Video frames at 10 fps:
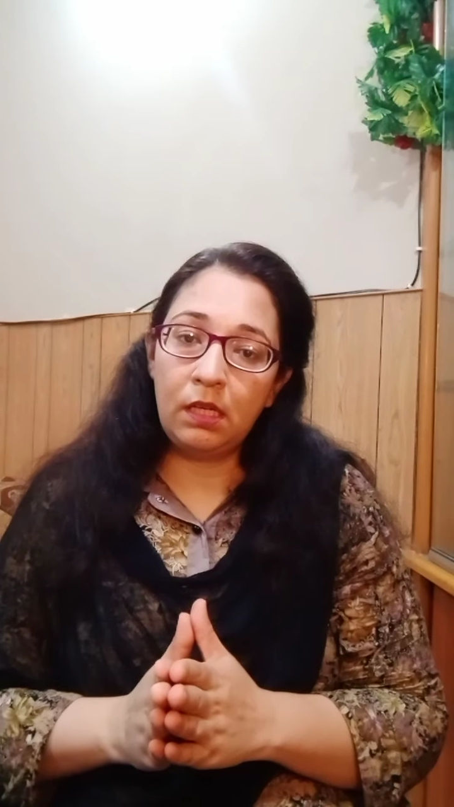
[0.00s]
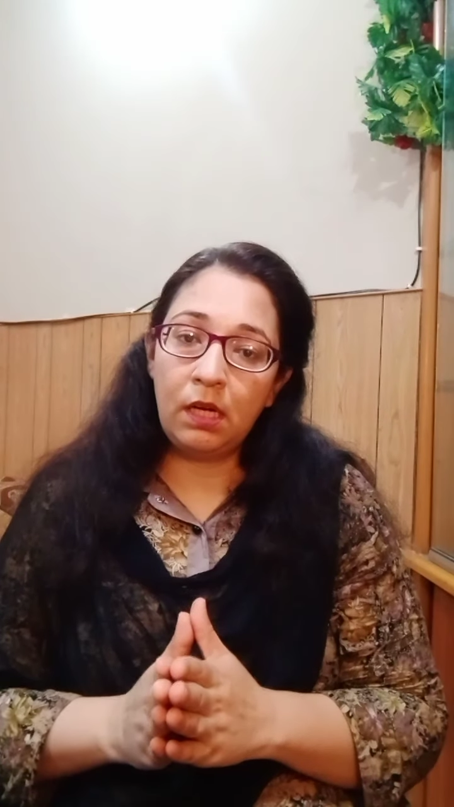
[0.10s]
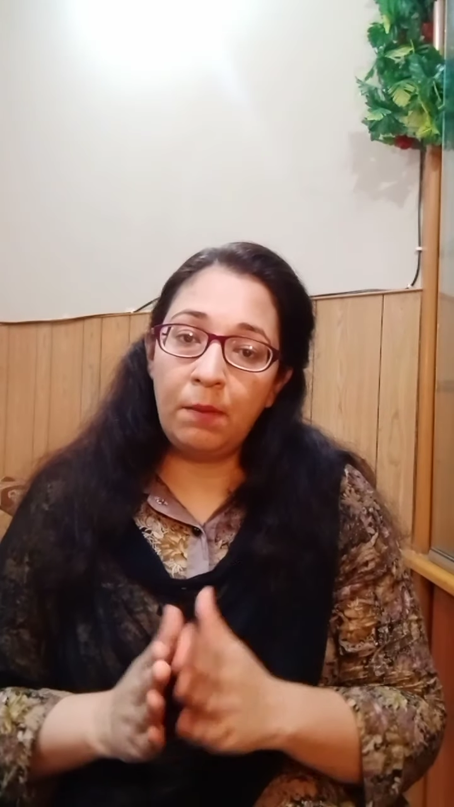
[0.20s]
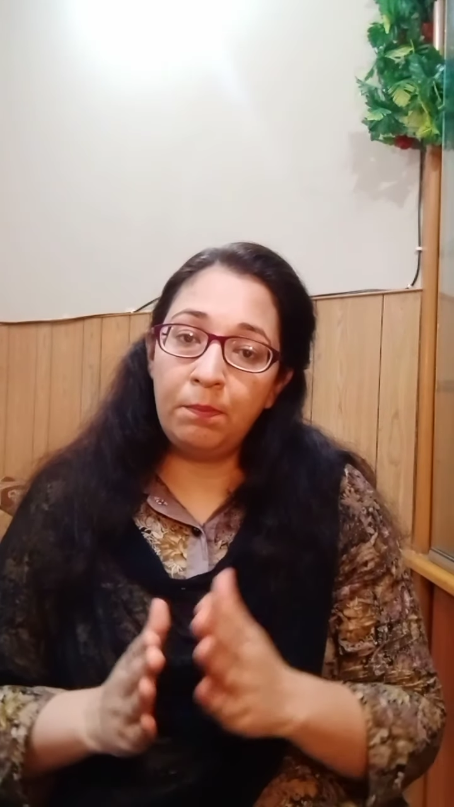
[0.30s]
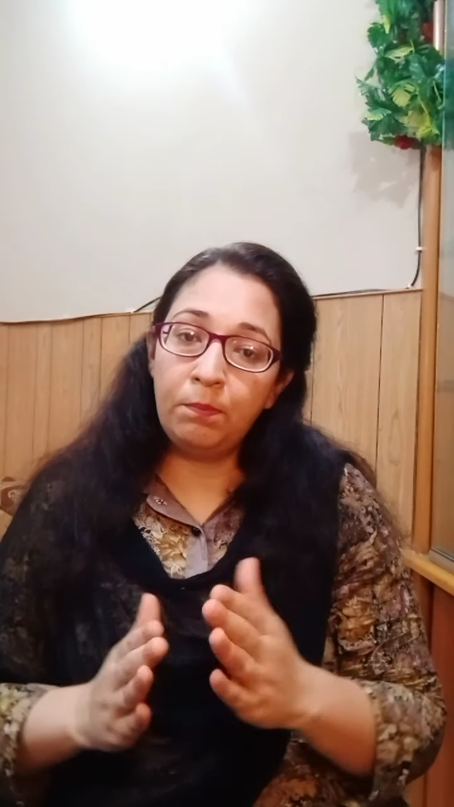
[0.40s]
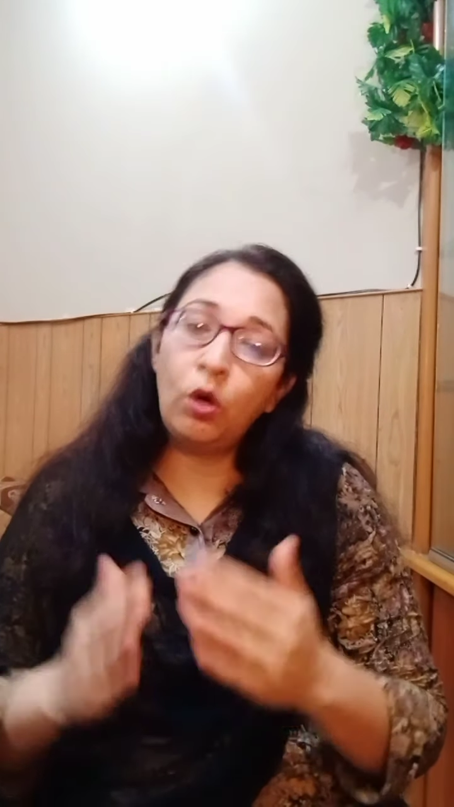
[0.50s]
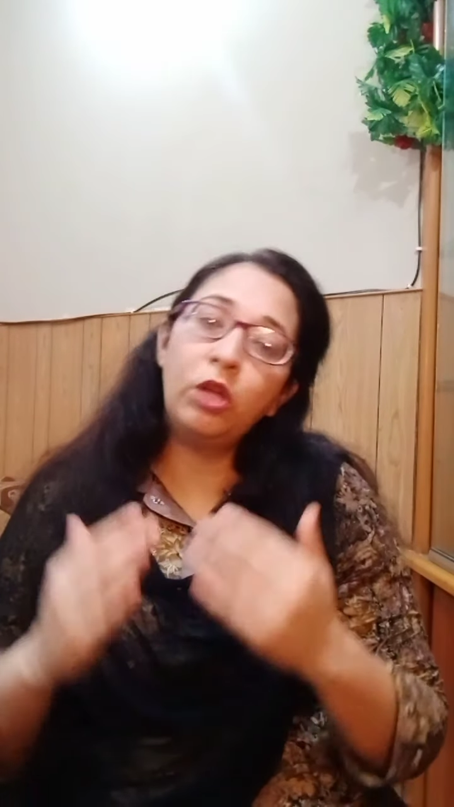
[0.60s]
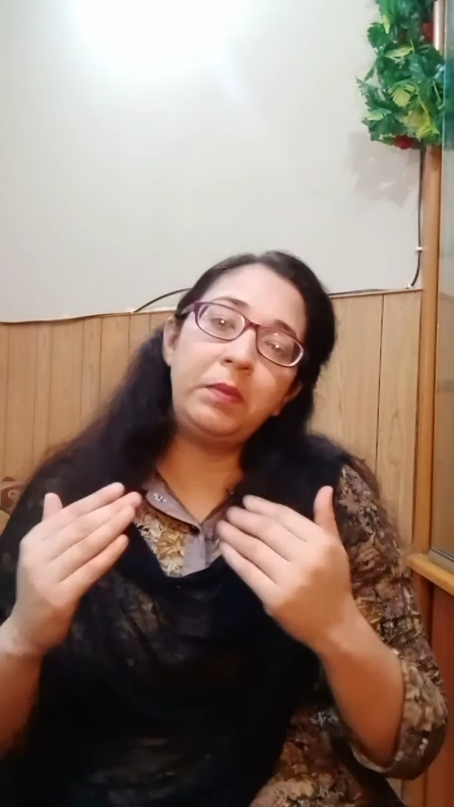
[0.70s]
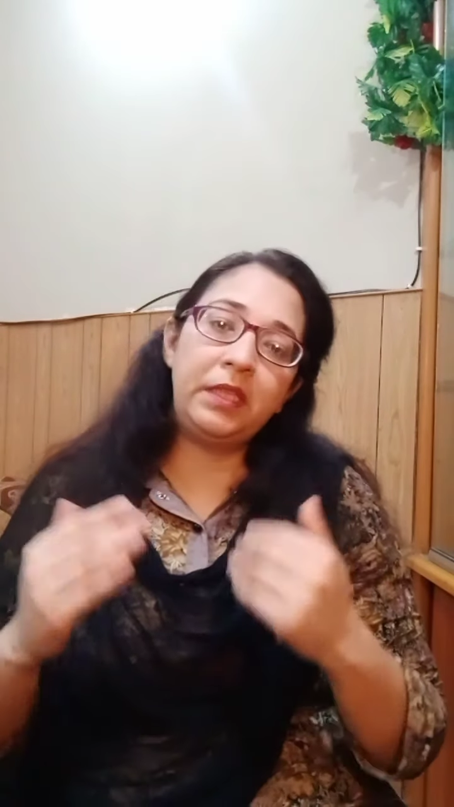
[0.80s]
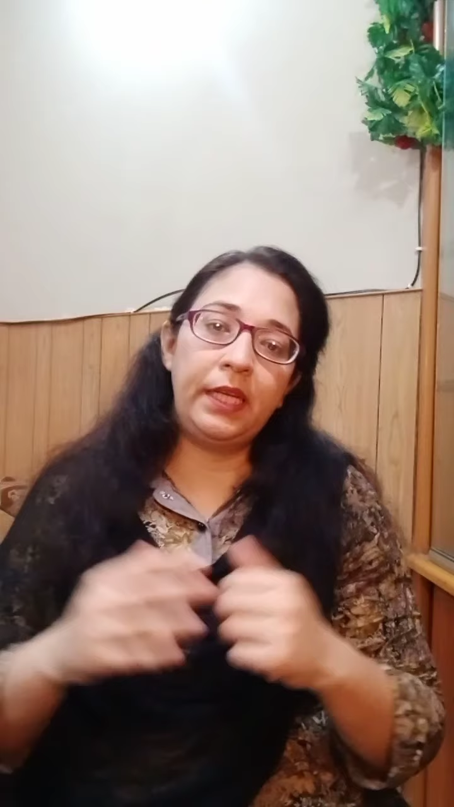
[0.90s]
हम बहुत
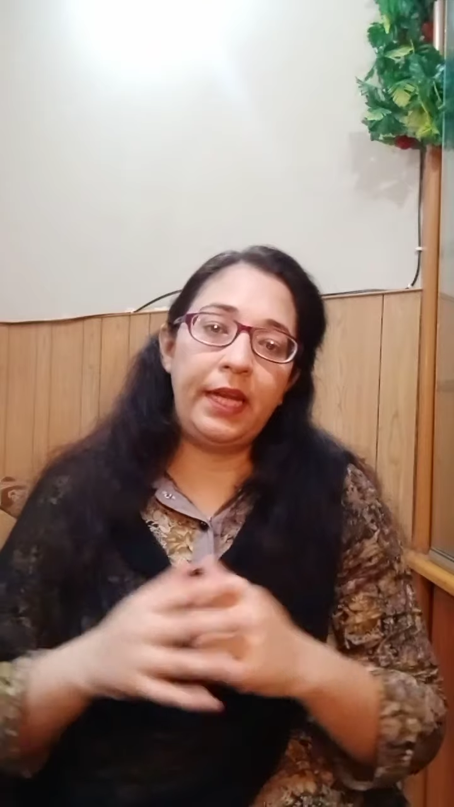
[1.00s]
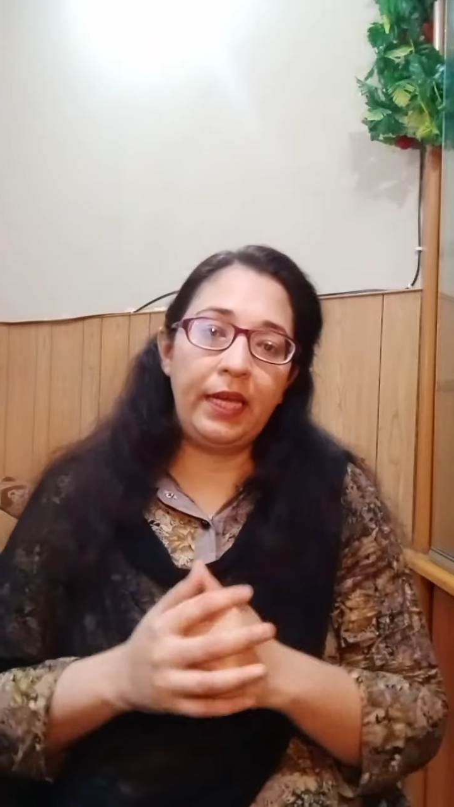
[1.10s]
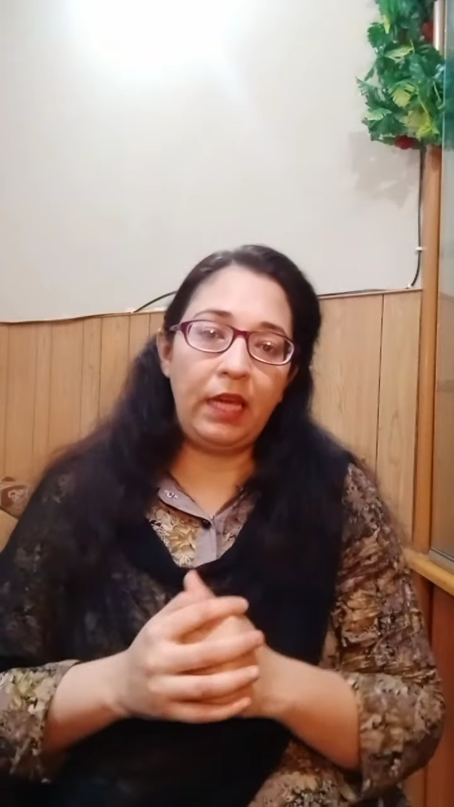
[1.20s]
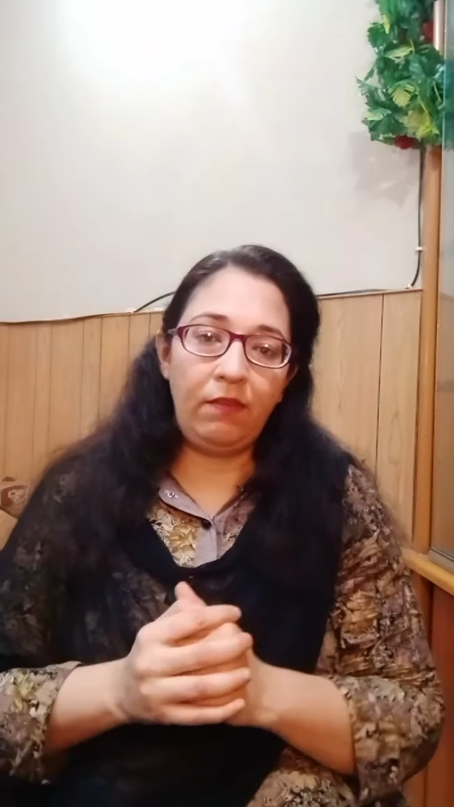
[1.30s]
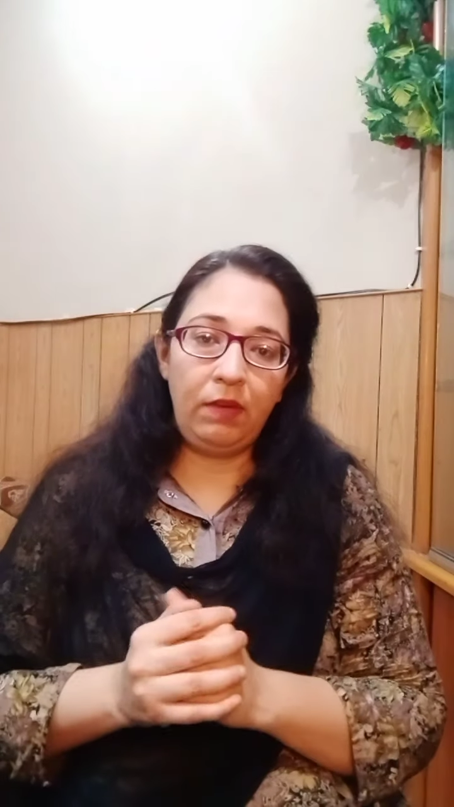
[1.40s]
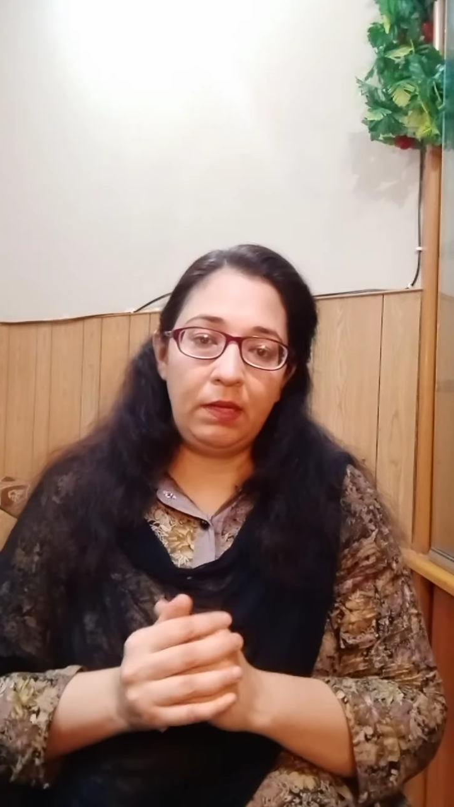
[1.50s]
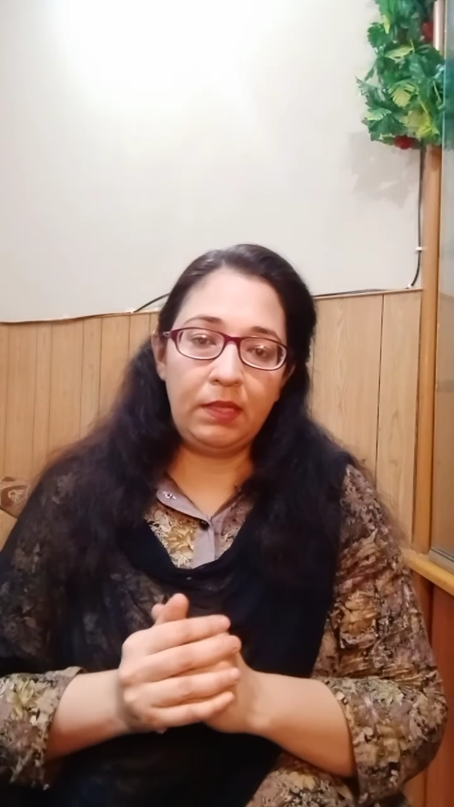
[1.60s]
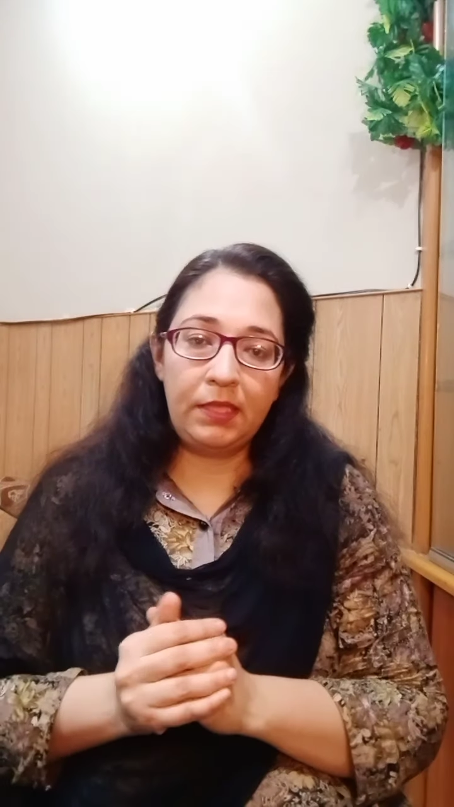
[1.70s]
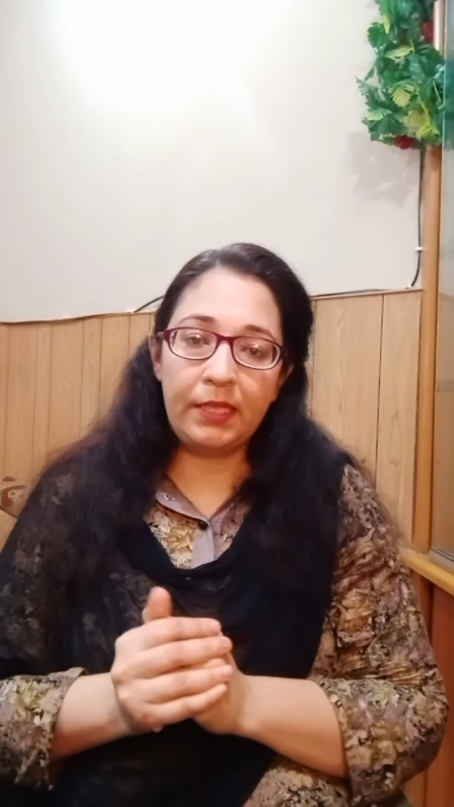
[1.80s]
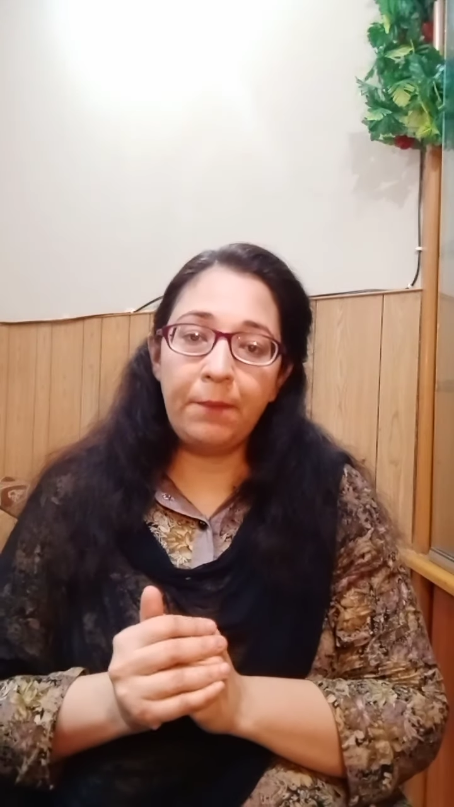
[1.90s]
पीछे रह गए हुए हैं
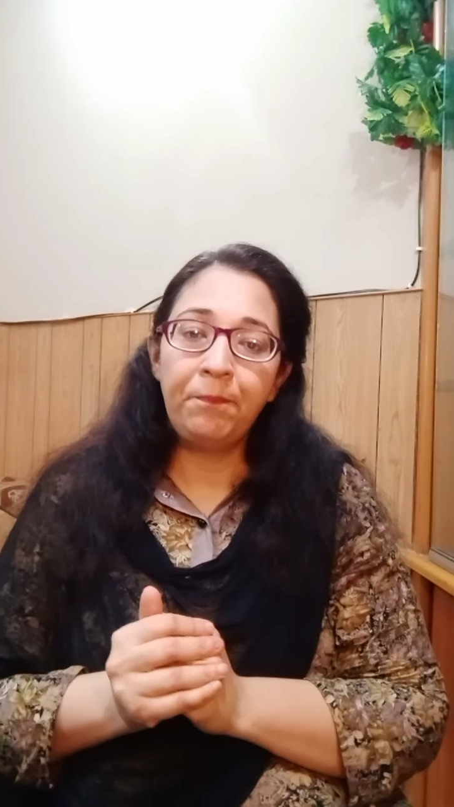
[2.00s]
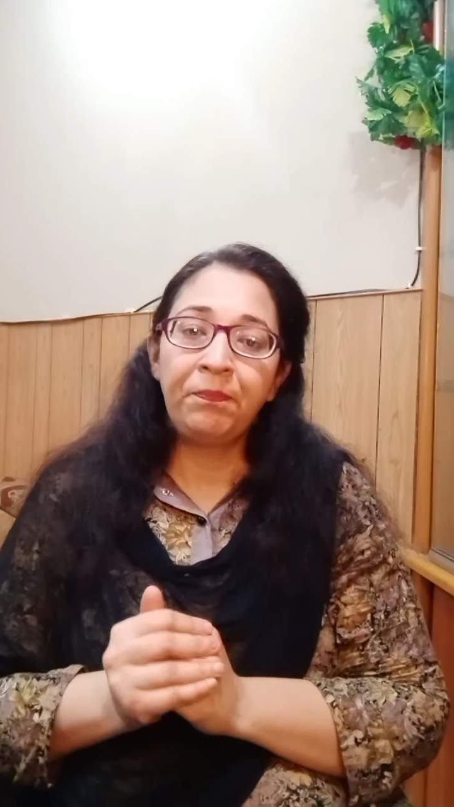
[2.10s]
ठीक है